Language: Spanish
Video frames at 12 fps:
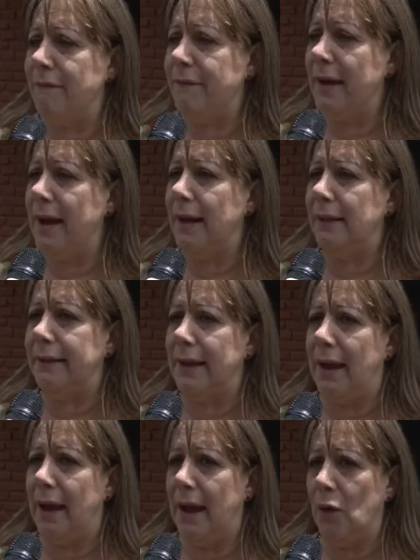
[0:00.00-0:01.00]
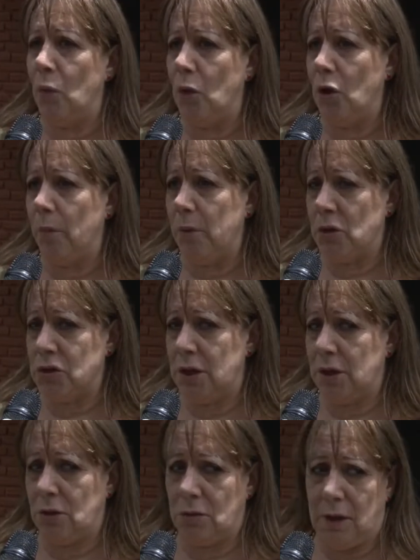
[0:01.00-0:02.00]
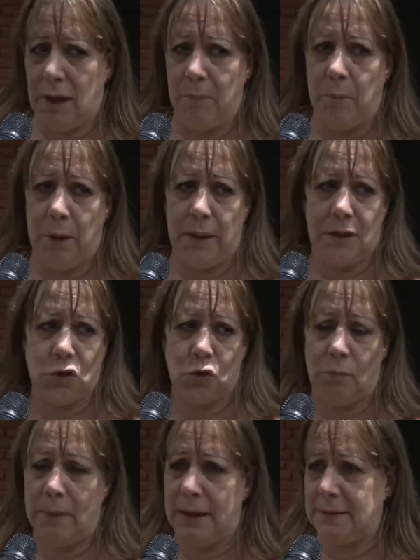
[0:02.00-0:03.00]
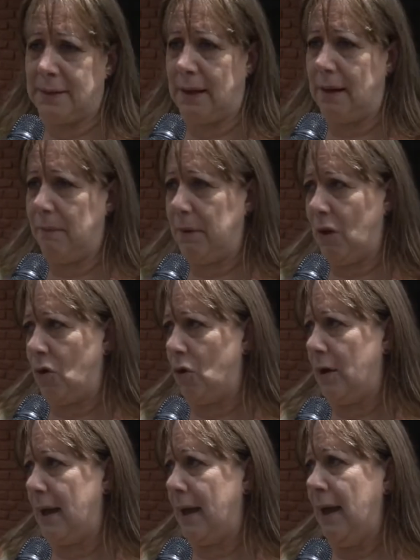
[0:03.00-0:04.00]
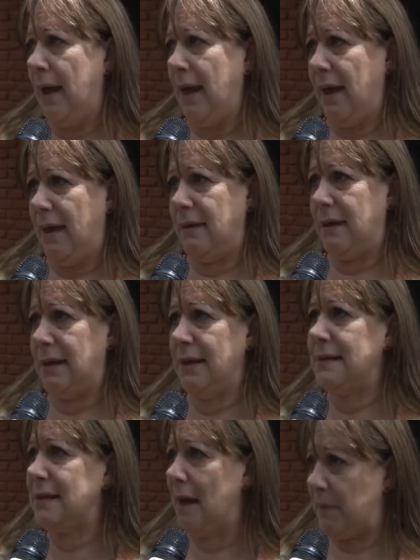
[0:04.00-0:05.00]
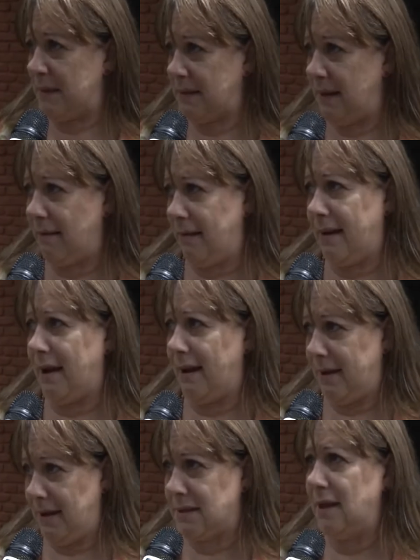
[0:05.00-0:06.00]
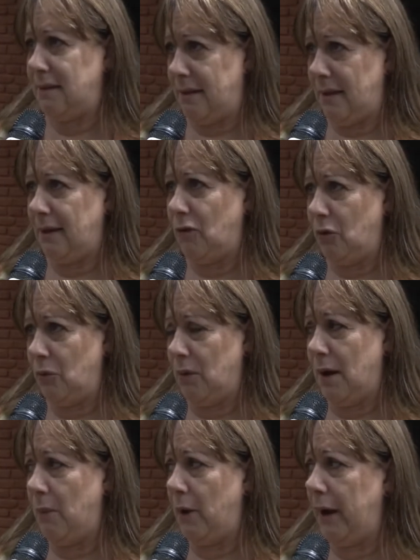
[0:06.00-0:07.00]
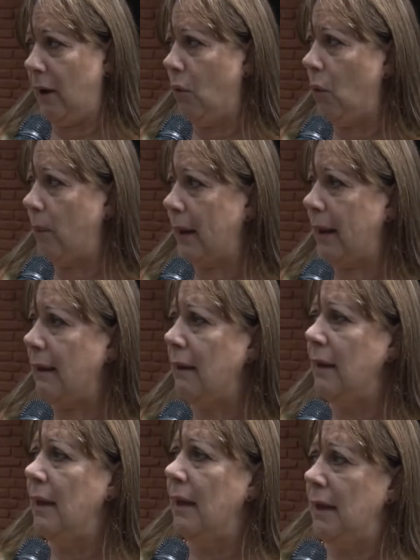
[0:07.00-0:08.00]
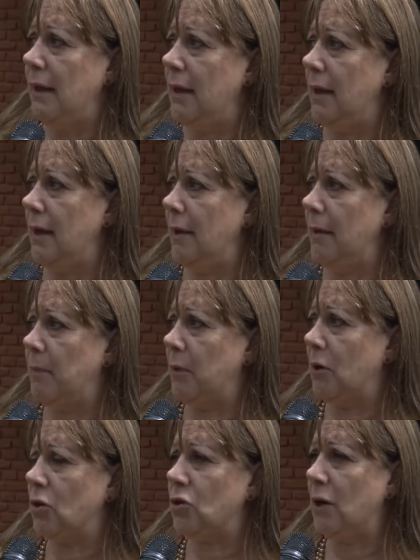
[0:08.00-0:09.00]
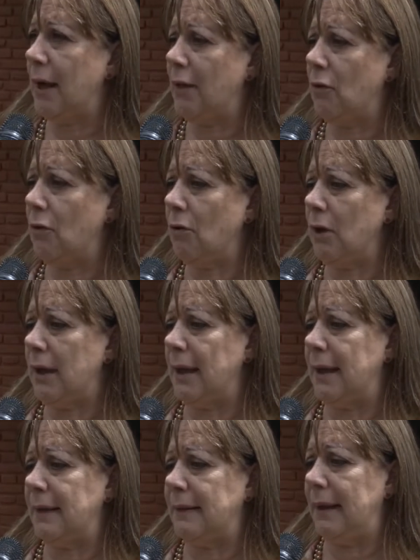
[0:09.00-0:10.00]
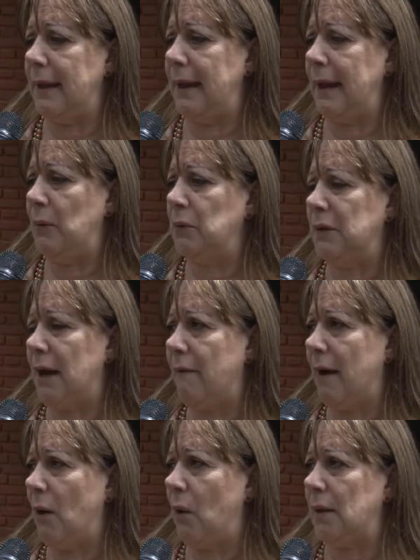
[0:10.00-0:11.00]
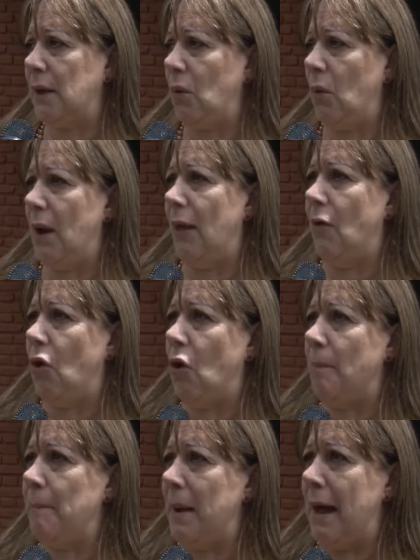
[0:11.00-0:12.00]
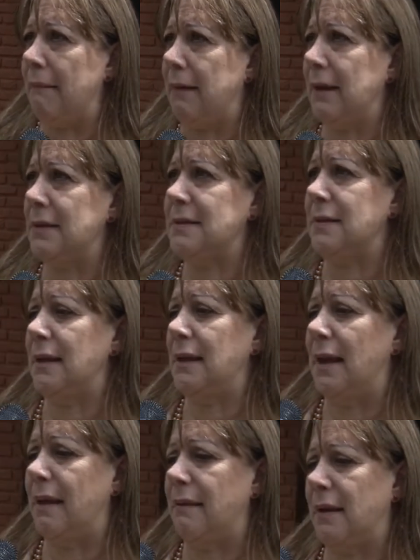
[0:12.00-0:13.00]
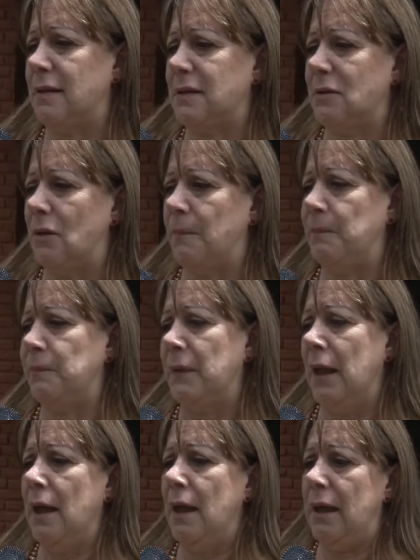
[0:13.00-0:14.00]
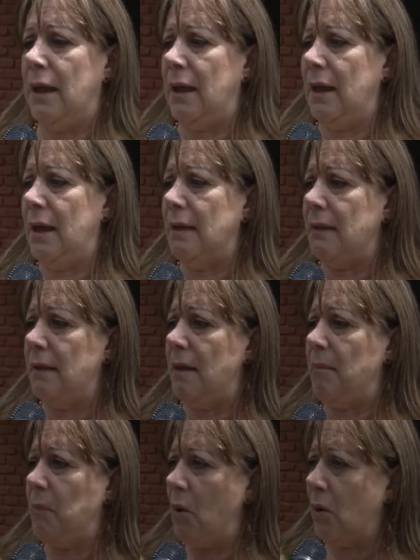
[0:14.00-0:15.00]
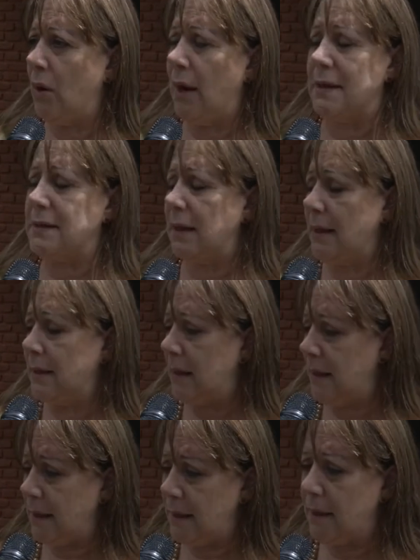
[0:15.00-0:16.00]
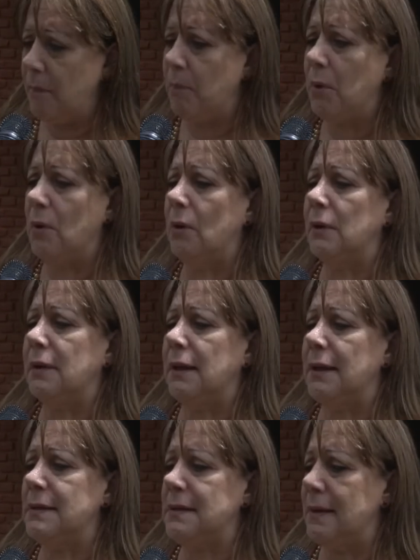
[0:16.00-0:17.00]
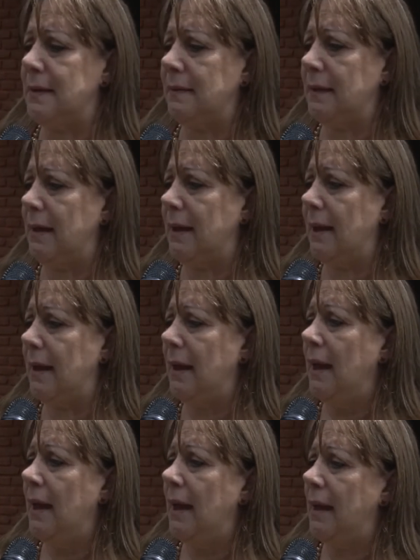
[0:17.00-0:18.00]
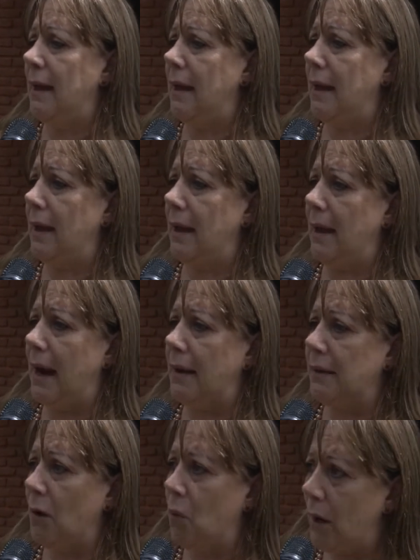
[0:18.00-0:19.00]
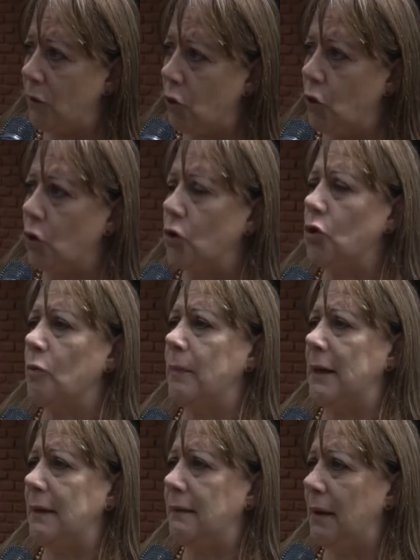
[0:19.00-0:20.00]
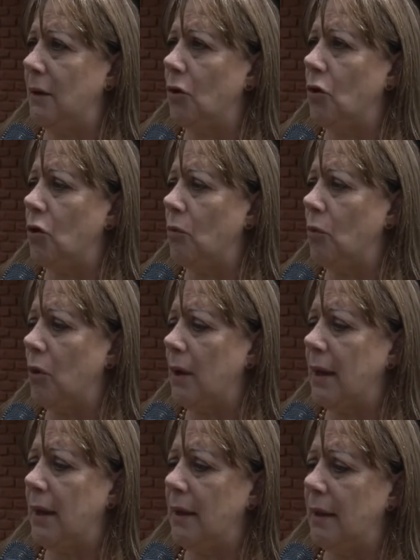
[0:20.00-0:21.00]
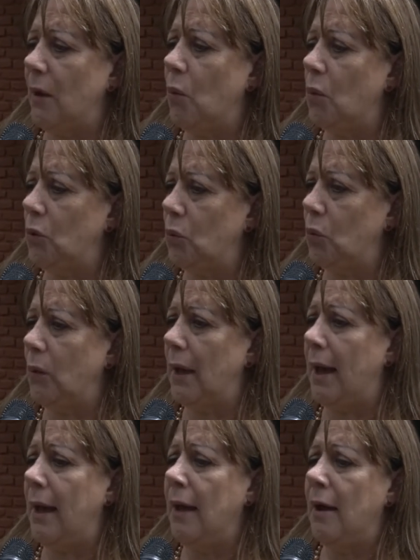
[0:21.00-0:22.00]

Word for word: falta, algunos proyectos que pueden sumarse a la mejora edilicia, pesar de que aquí ya están con una buena obra, y por otro lado, este, un trabajo articulado con padres y la dirección eh, de la Secretaría de Deportes, este, eh, articulando con otro ministerio como es el de Cultura.